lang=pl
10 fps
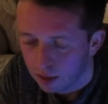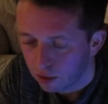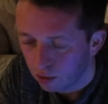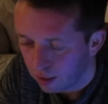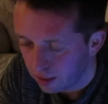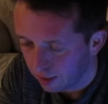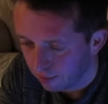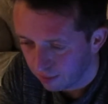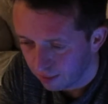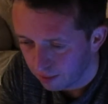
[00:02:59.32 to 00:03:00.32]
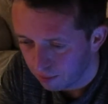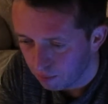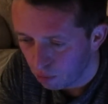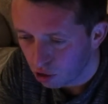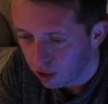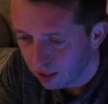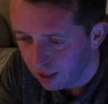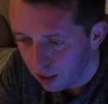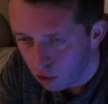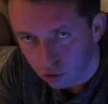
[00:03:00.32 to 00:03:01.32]
Słuchajcie, można
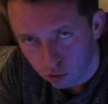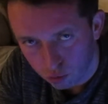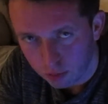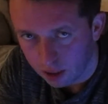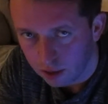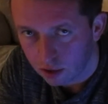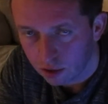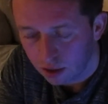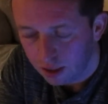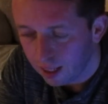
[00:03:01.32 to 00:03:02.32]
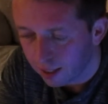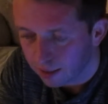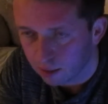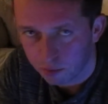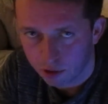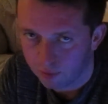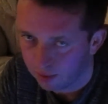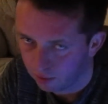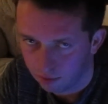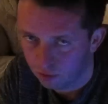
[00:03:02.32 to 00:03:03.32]
nie rozumieć i
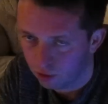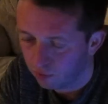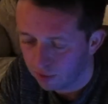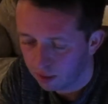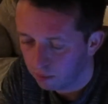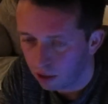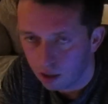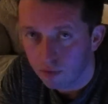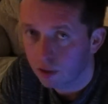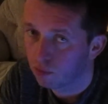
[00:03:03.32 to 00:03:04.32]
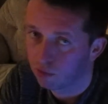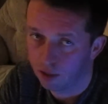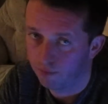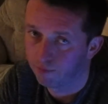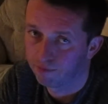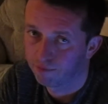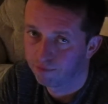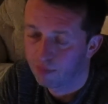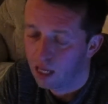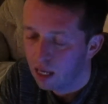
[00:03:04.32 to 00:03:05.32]
akceptować. się wzajemnie nie wyklucza.
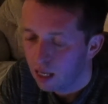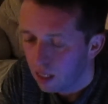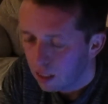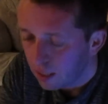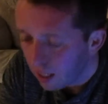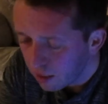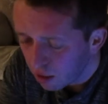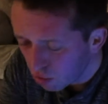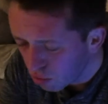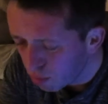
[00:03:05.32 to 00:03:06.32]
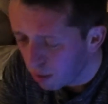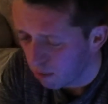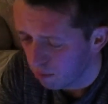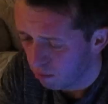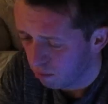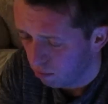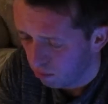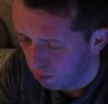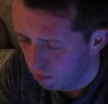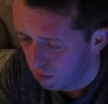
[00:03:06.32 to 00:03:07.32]
Ja nie rozumiem
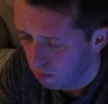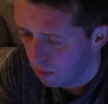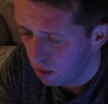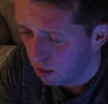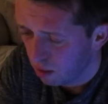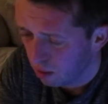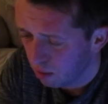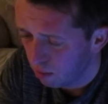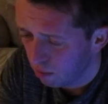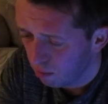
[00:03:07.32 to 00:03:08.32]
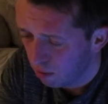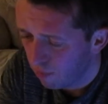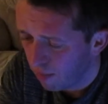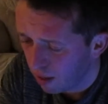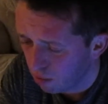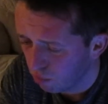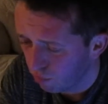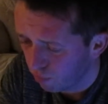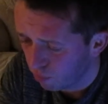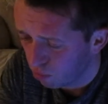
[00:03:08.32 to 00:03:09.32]
yy,
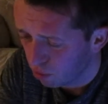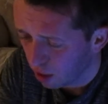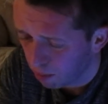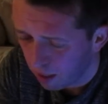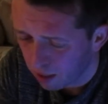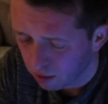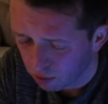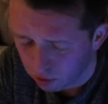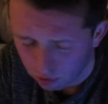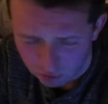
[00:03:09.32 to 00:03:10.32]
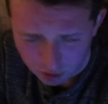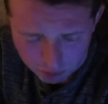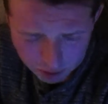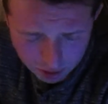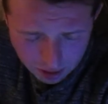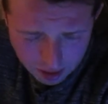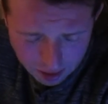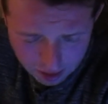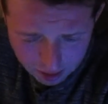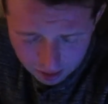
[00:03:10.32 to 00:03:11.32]
lewaków, którzy tak bardzo chcą, żeby
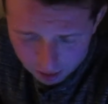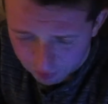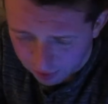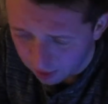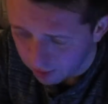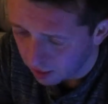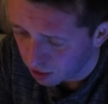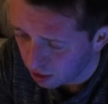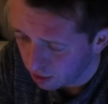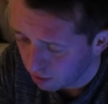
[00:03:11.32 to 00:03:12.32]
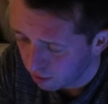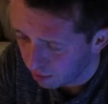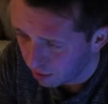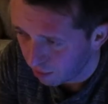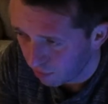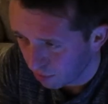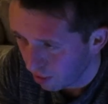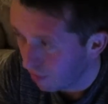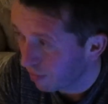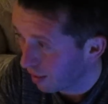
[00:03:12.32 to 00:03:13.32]
y, Afrykanerzy, nie, nie
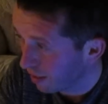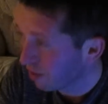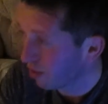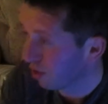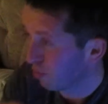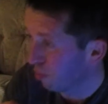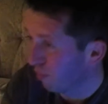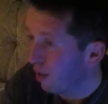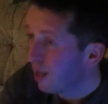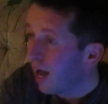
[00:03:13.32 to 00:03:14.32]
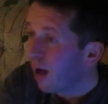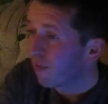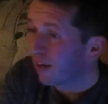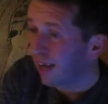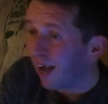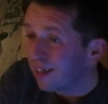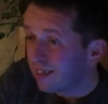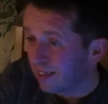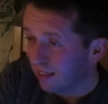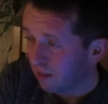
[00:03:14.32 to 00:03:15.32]
Afrykanerzy to jest złe słowo,
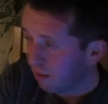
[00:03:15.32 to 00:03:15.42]
Afrykańcy,